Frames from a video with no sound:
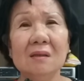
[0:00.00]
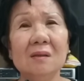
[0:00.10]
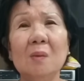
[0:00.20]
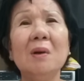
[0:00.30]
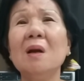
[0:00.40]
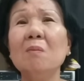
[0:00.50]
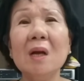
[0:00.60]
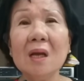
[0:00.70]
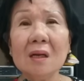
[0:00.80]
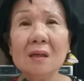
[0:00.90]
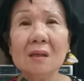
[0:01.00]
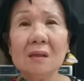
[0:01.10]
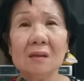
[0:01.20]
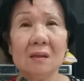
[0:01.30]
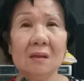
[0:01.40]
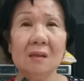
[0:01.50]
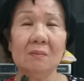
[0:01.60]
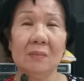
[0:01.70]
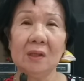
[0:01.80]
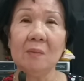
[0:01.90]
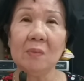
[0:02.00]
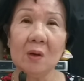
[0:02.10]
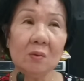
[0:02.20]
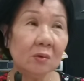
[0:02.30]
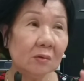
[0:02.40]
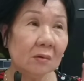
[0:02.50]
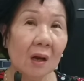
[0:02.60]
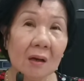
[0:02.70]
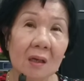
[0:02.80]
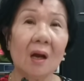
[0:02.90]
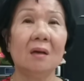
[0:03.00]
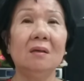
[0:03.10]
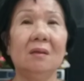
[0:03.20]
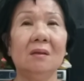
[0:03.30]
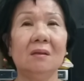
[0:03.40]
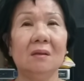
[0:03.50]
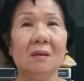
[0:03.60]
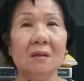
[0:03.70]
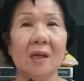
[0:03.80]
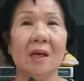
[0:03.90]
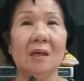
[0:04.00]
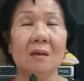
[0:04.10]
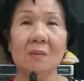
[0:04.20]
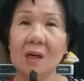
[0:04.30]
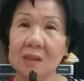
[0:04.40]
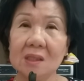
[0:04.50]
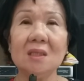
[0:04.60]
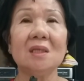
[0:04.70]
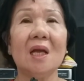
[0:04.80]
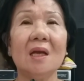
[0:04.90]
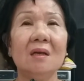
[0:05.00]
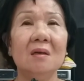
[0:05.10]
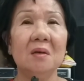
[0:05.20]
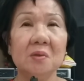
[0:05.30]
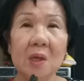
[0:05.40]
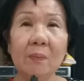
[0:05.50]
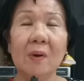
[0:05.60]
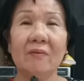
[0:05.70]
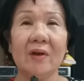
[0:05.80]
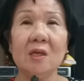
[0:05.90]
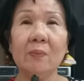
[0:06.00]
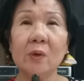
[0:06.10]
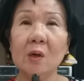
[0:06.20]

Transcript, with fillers: rồi mình không biết. Đó, tìm hiểu lân cận nữa. Đó, vậy đó mới là chính xác. Giúp là phải giúp cho